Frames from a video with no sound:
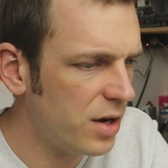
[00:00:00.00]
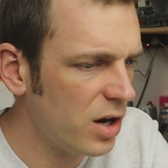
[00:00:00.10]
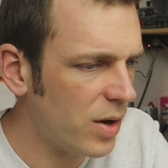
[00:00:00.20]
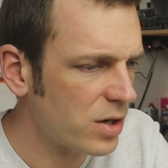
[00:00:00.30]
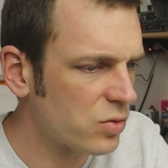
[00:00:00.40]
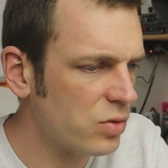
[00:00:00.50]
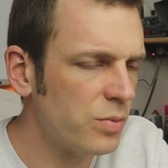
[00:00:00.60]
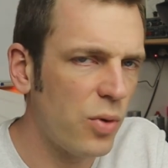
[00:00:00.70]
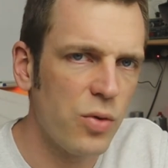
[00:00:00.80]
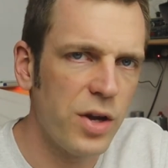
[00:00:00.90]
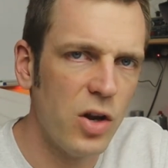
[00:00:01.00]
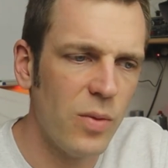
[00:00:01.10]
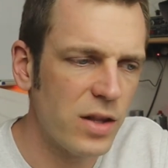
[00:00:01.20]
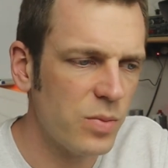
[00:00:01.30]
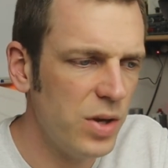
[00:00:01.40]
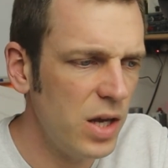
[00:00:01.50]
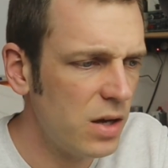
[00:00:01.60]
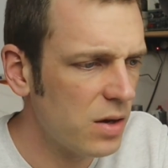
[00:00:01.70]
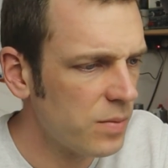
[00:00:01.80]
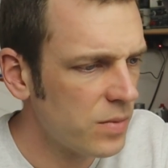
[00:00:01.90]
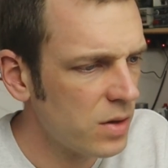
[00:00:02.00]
Kilowattstunden pro Kilowatt Peak.